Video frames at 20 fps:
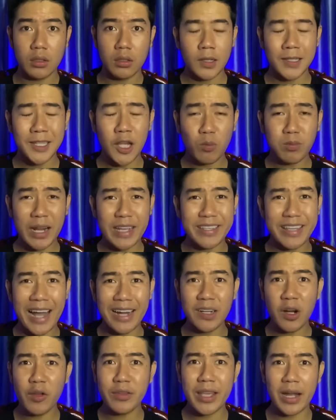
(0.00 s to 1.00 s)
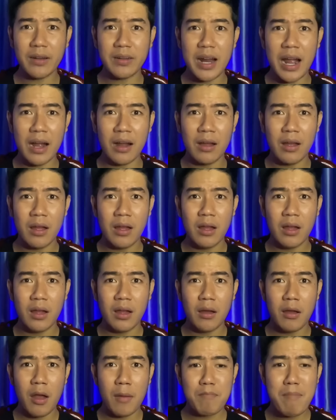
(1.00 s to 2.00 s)
Lúc này chẳng nói chẳng rằng
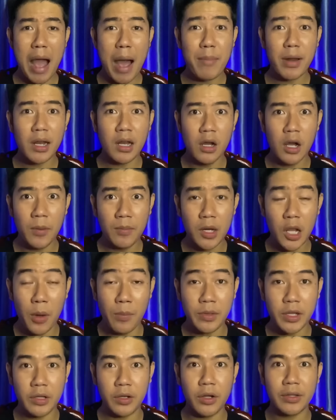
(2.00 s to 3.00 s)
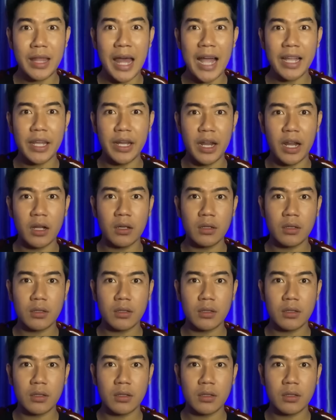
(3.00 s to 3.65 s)
bà mới lườm lườm nhìn người ta vậy nè